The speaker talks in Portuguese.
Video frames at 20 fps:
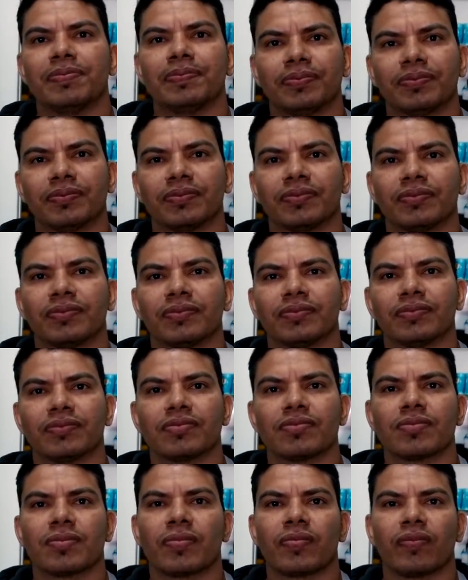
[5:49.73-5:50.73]

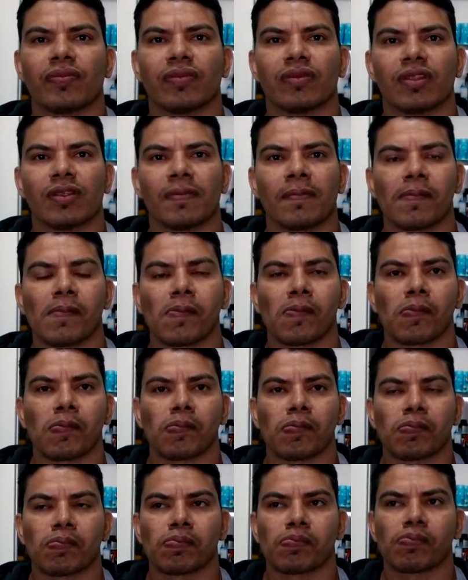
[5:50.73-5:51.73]
Caralho, não tinha, não
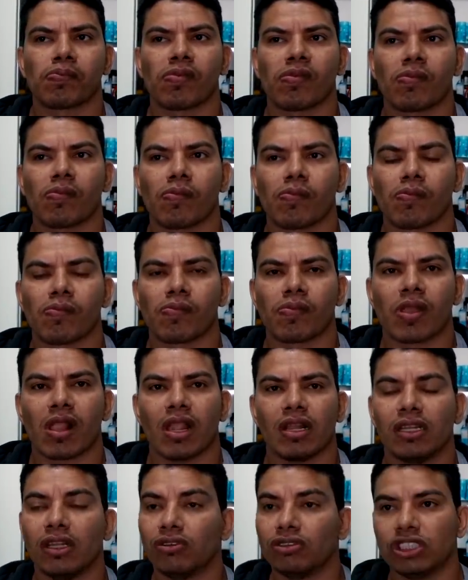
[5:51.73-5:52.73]
tinha alarme,
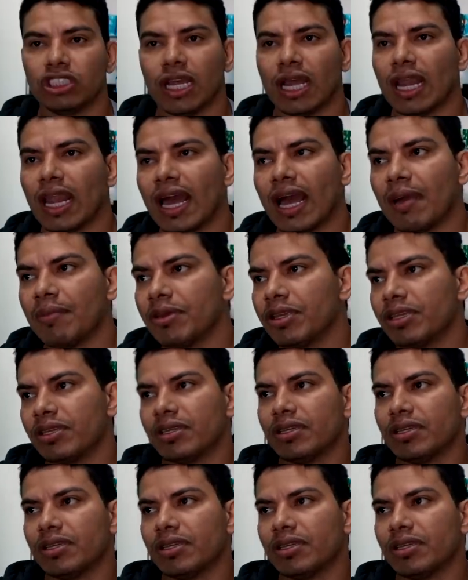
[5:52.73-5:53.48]
porra não Não tinha alarme